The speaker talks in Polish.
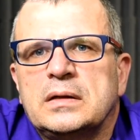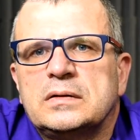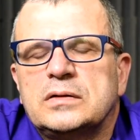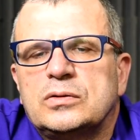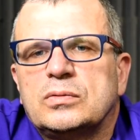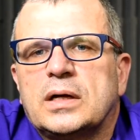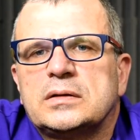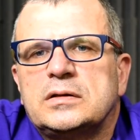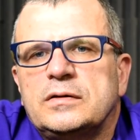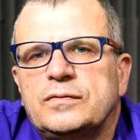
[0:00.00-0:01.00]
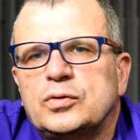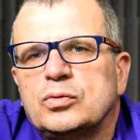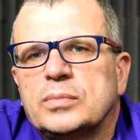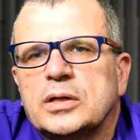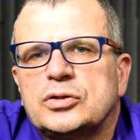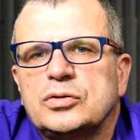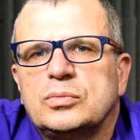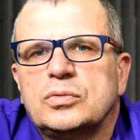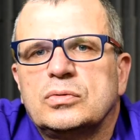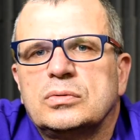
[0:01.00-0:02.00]
sytuacji, wytłumaczył
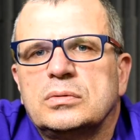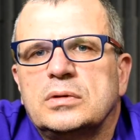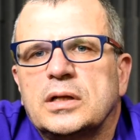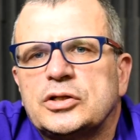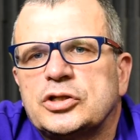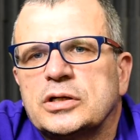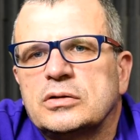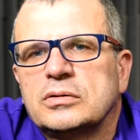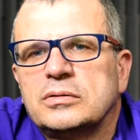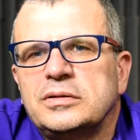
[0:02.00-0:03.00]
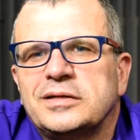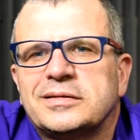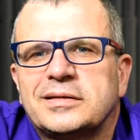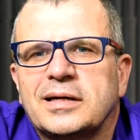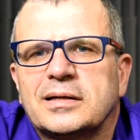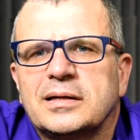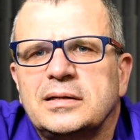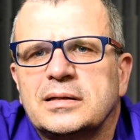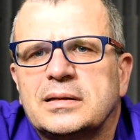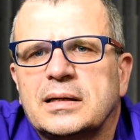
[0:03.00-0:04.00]
mu, dlaczego jest tak, a
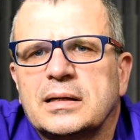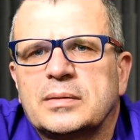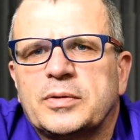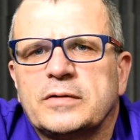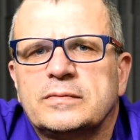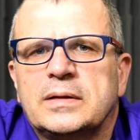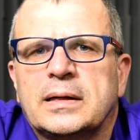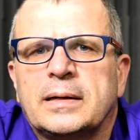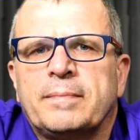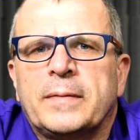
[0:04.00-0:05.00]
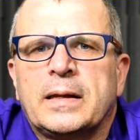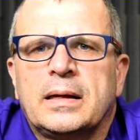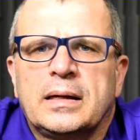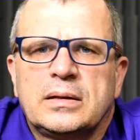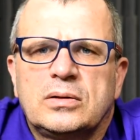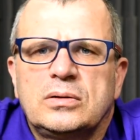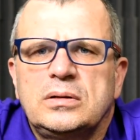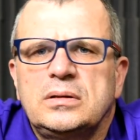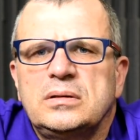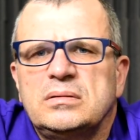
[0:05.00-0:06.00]
nie tak, prawda? No
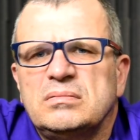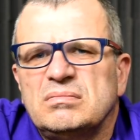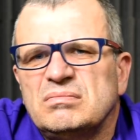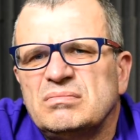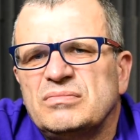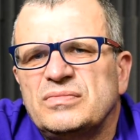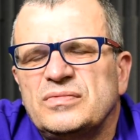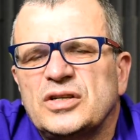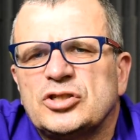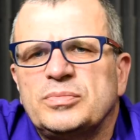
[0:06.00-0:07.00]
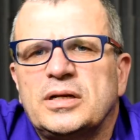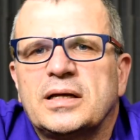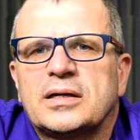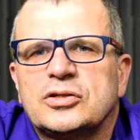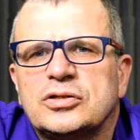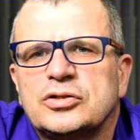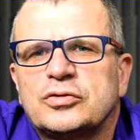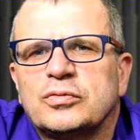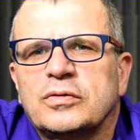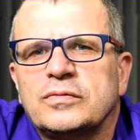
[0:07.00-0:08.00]
i wierz mi, lekarz też
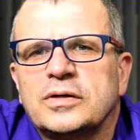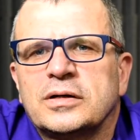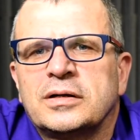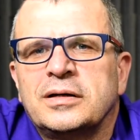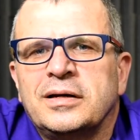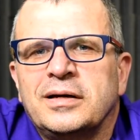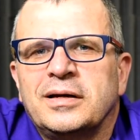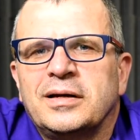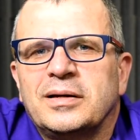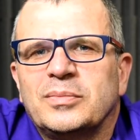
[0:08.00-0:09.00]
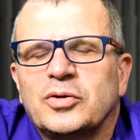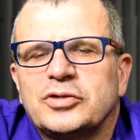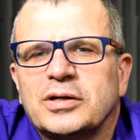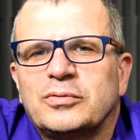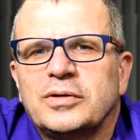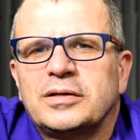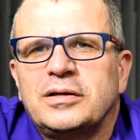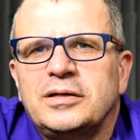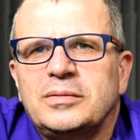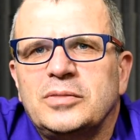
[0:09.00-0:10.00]
człowiek, może akurat
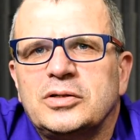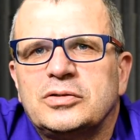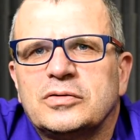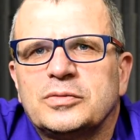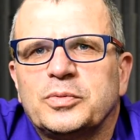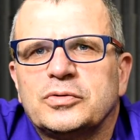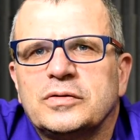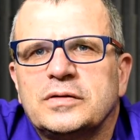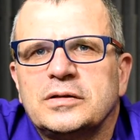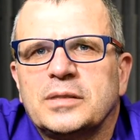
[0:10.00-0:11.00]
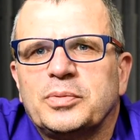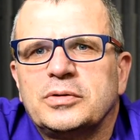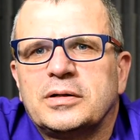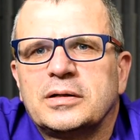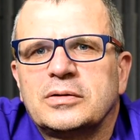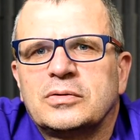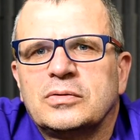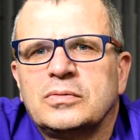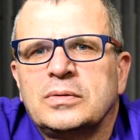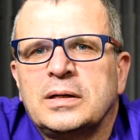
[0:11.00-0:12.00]
nie, nie mieć rozporządzenia pod
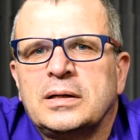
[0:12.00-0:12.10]
ręką.